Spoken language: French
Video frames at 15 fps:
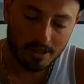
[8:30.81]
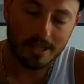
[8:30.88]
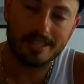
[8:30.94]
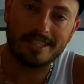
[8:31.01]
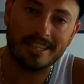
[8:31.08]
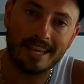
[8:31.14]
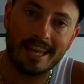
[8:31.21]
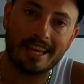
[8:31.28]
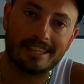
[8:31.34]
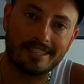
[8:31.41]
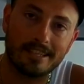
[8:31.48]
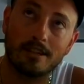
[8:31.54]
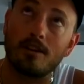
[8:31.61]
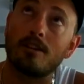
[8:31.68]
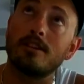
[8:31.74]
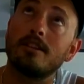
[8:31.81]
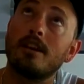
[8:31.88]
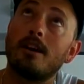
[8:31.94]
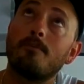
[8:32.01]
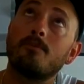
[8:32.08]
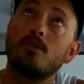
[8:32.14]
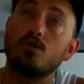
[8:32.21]
Et c'est excellent, les
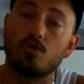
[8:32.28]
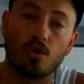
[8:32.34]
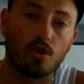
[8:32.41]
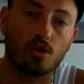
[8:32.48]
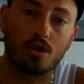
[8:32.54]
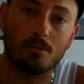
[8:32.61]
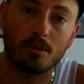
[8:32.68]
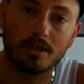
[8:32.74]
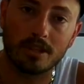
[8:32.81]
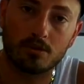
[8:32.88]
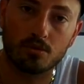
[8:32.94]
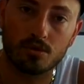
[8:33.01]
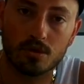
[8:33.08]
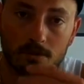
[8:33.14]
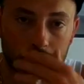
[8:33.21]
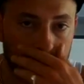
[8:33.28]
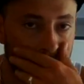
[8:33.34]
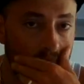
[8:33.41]
gars. Je le recommande à tous.